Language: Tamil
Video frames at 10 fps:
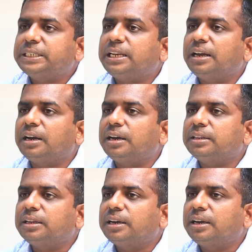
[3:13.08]
பேசலங்க
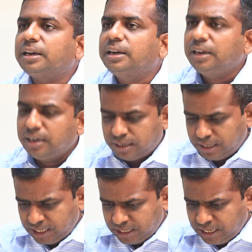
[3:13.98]
இது
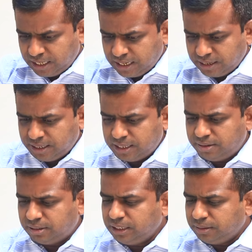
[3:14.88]
இதுல இதுல
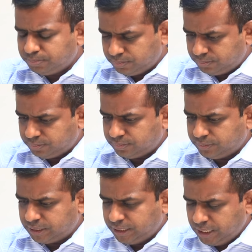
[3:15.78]
இதுல வந்து
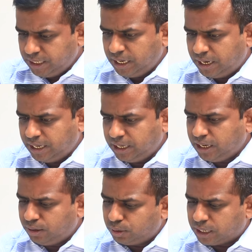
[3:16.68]
இங்க
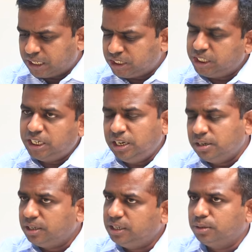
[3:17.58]
இருக்கிற ஒரு கட்சியை
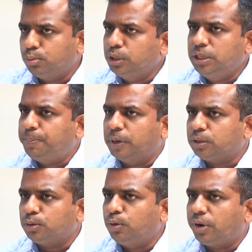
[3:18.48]
இதை
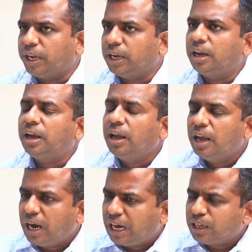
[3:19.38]
உறுதிப்படுத்தணும்ன்றீங்க
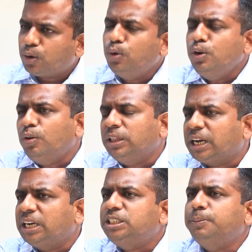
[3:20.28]
அதை கொண்டு வந்த
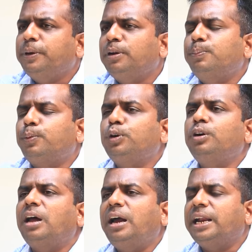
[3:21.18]
கட்சி பேரும்
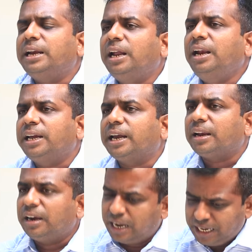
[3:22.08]
போட்டுட்டா என்னன்னு
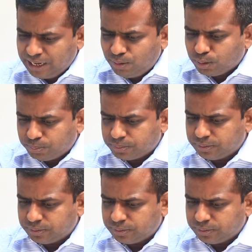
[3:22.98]
கேட்குறேன் நான் இல்லை ஒரு